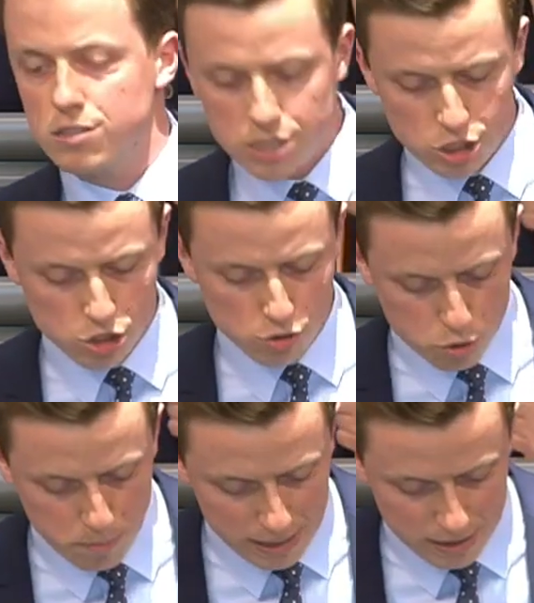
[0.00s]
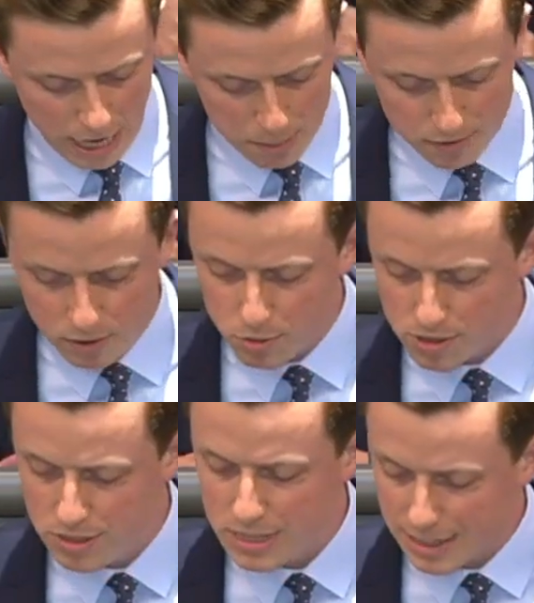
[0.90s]
es nicht zu spät, aber wir
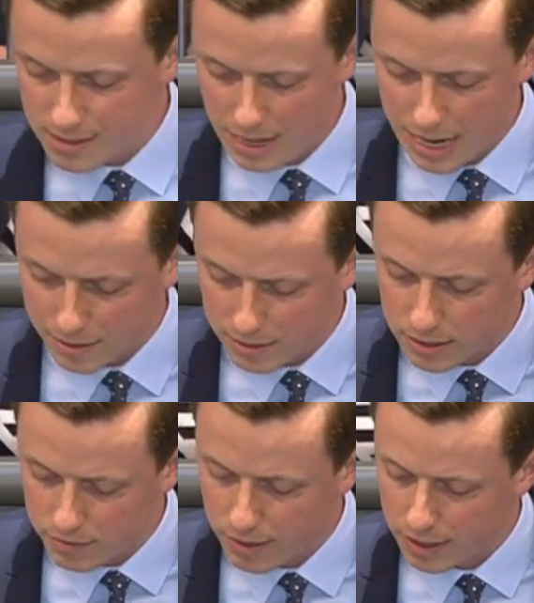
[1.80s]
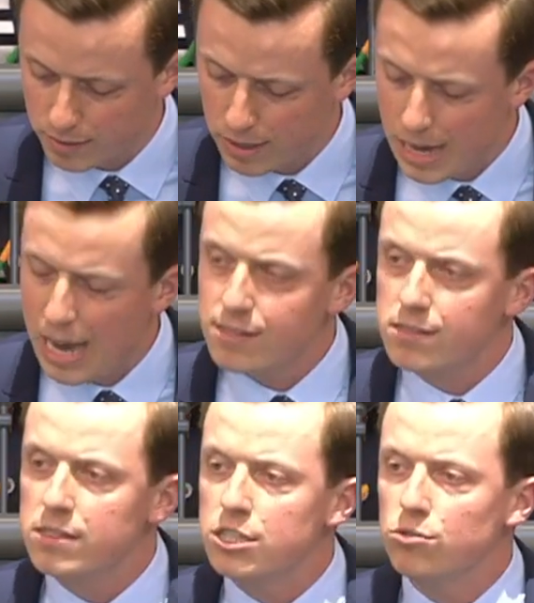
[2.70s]
müssen jetzt aktiv werden. Es
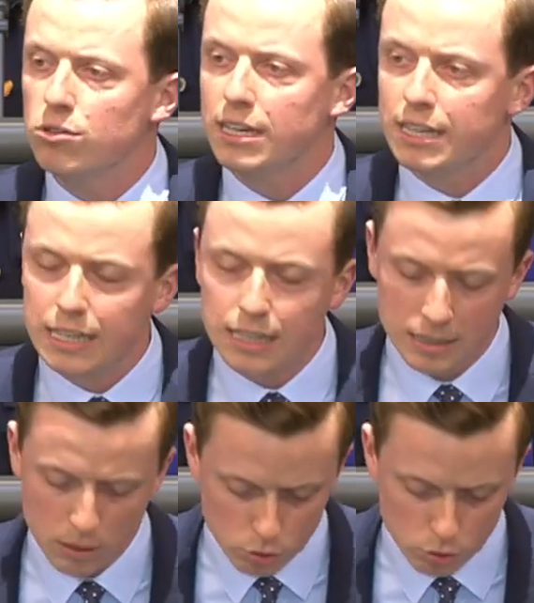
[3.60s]
ist nicht nur der Krieg in der